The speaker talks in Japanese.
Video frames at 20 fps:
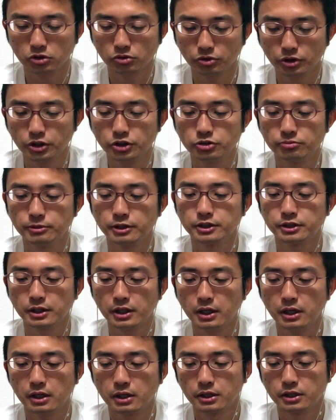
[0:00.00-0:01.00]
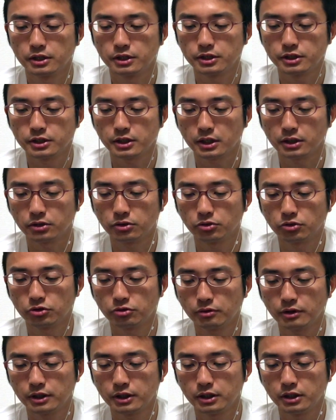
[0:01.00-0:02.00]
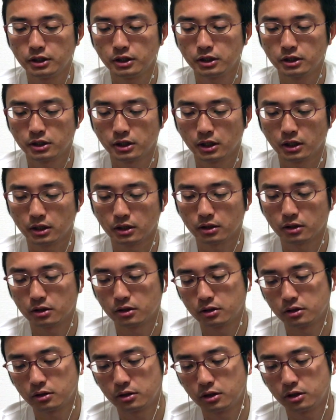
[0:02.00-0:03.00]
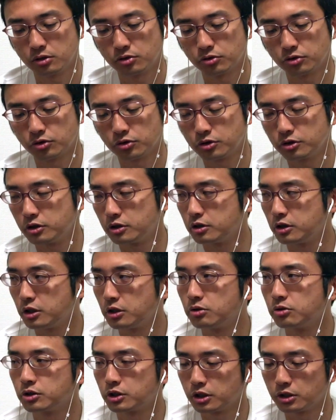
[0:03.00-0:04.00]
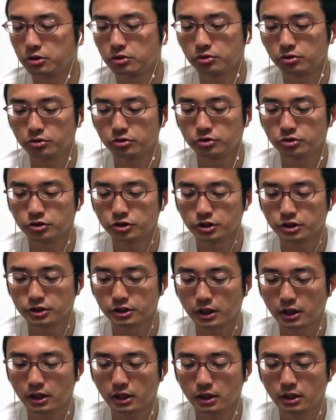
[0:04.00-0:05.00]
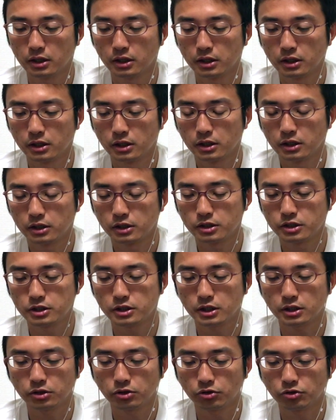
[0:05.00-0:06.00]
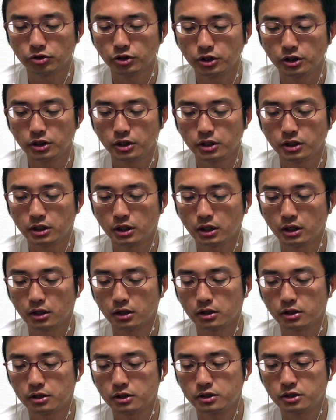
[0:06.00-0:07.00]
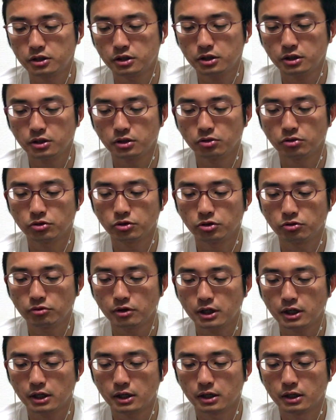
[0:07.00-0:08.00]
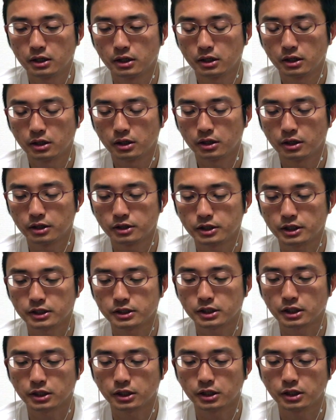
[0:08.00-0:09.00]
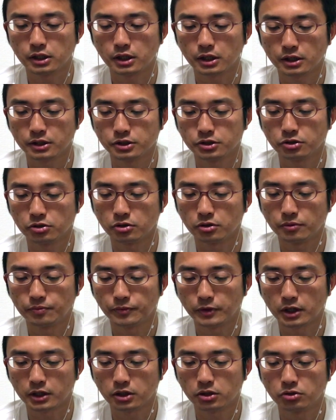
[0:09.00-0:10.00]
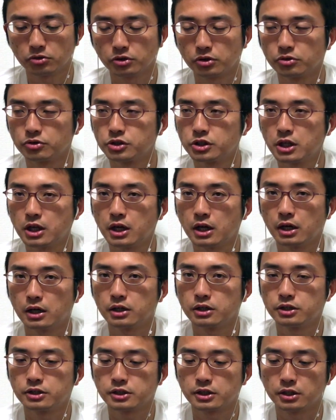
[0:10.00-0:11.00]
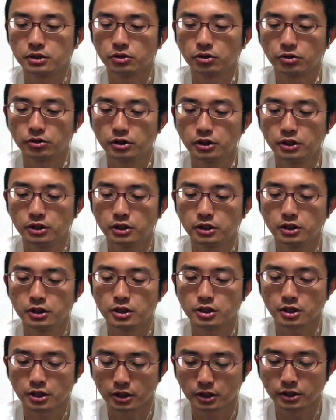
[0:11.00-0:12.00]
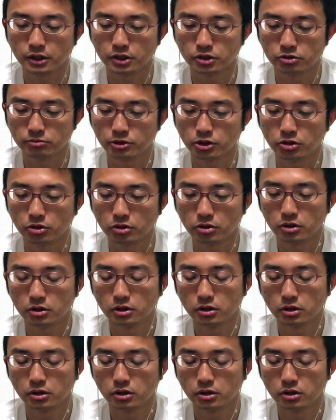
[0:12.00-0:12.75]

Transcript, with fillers: これで詰みですね。1三玉には2二銀、2四玉、2五金という筋ですね。1三玉、2二銀、1二玉には、えー、3三銀ならずと空き王手をして、1三玉に2二飛車成で詰みと